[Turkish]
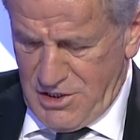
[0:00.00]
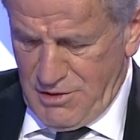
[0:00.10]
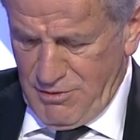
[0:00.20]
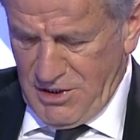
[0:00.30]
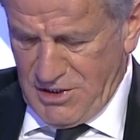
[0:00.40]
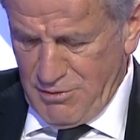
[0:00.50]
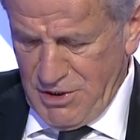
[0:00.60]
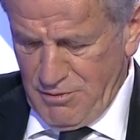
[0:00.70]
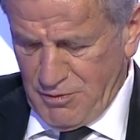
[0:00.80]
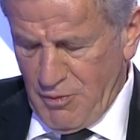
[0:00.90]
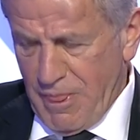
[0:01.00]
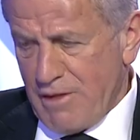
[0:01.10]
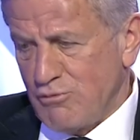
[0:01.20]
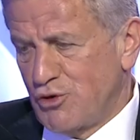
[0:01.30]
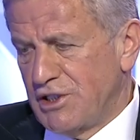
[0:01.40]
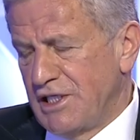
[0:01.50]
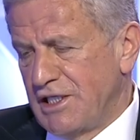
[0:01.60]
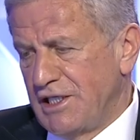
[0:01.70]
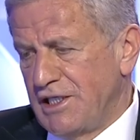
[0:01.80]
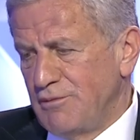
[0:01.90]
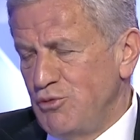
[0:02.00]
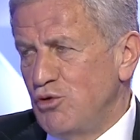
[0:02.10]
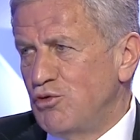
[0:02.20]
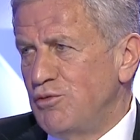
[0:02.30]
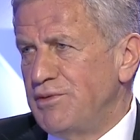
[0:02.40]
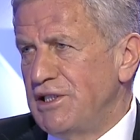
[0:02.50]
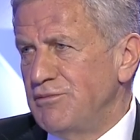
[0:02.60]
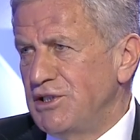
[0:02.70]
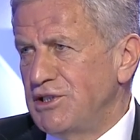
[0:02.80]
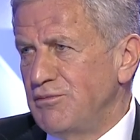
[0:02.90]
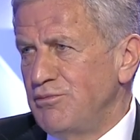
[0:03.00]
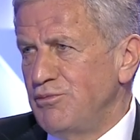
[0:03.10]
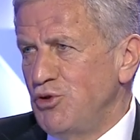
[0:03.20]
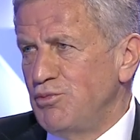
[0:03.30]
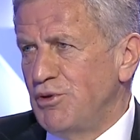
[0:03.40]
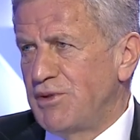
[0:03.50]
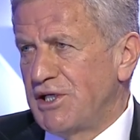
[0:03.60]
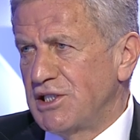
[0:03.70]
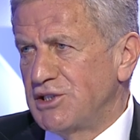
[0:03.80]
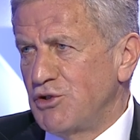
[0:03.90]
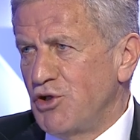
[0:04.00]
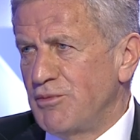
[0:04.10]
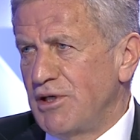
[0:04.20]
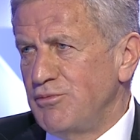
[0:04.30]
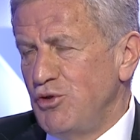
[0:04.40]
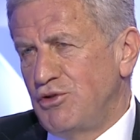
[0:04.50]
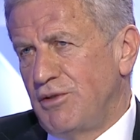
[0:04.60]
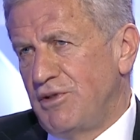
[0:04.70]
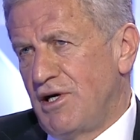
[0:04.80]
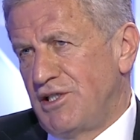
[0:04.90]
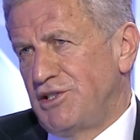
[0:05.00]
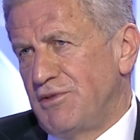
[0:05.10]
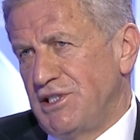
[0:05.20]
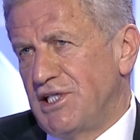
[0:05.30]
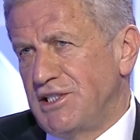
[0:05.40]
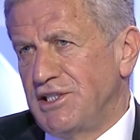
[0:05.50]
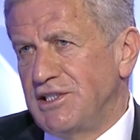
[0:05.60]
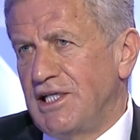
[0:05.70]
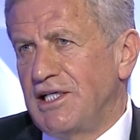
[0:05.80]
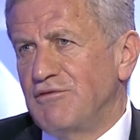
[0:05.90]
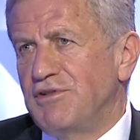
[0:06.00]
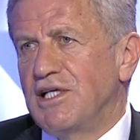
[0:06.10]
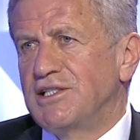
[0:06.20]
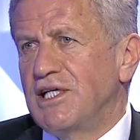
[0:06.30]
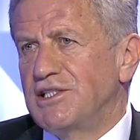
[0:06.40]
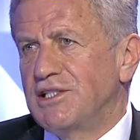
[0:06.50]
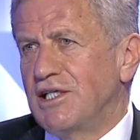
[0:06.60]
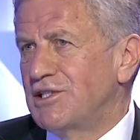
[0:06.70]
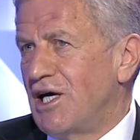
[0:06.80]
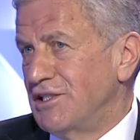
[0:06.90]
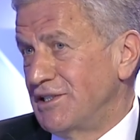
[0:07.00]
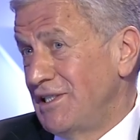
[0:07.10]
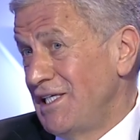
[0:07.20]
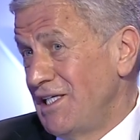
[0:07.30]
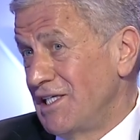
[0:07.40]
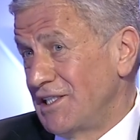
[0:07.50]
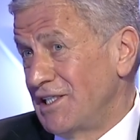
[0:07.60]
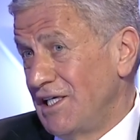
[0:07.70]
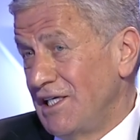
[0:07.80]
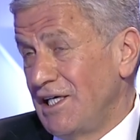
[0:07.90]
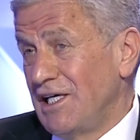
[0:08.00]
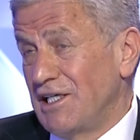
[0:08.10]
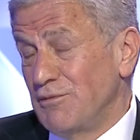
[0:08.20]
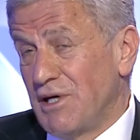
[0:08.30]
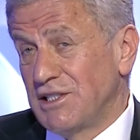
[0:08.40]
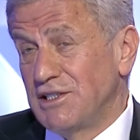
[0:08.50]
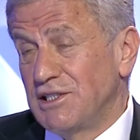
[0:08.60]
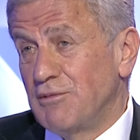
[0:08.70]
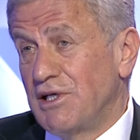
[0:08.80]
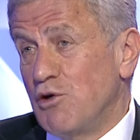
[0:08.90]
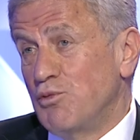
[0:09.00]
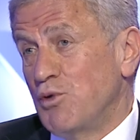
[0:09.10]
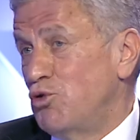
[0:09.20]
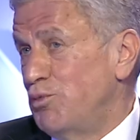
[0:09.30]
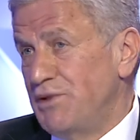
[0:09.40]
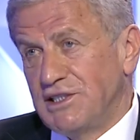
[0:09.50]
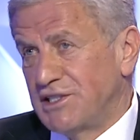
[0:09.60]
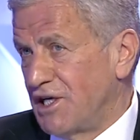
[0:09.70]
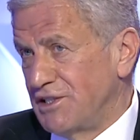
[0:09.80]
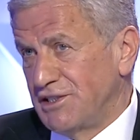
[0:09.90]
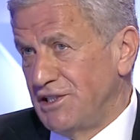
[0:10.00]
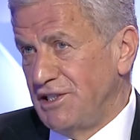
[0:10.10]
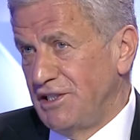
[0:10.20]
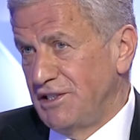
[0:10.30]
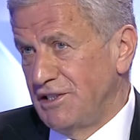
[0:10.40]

Şimdi tabii burada e, büyük kulüplerimiz büyük bir para kazanıyor ama büyük de bir harcama içerisindeler. Yani finansal açıdan sağlıklı değiller. Evet maalesef. Yani baktığınız zaman Avrupa kulüpleri de sağlıklı değil.